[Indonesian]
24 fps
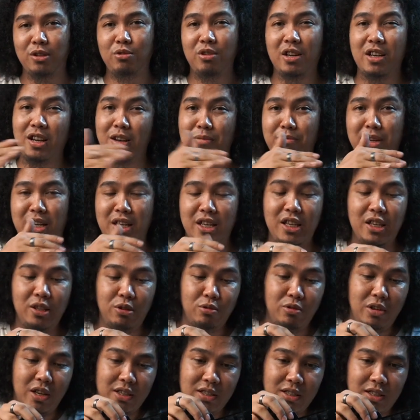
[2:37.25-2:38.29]
tuh agak miring
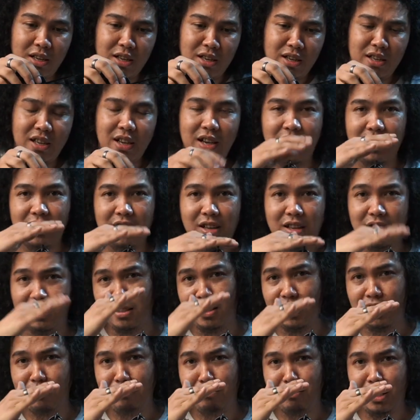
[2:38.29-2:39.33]
gitu dan sekarang dia agak
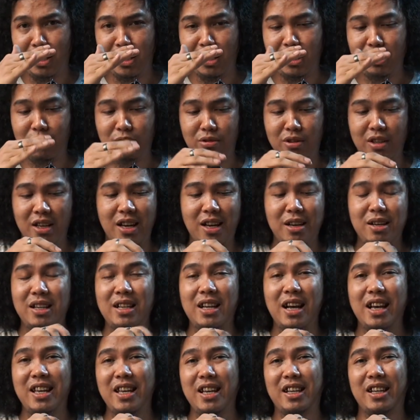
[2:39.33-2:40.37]
jadi miring gitu ya
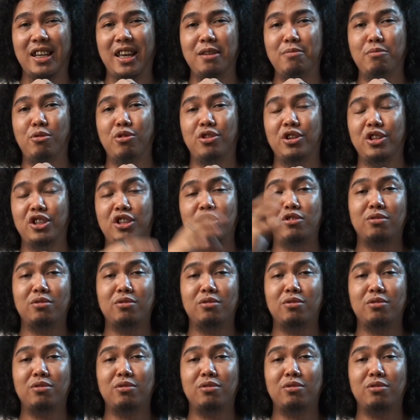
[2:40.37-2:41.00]
nggak yang kayak mau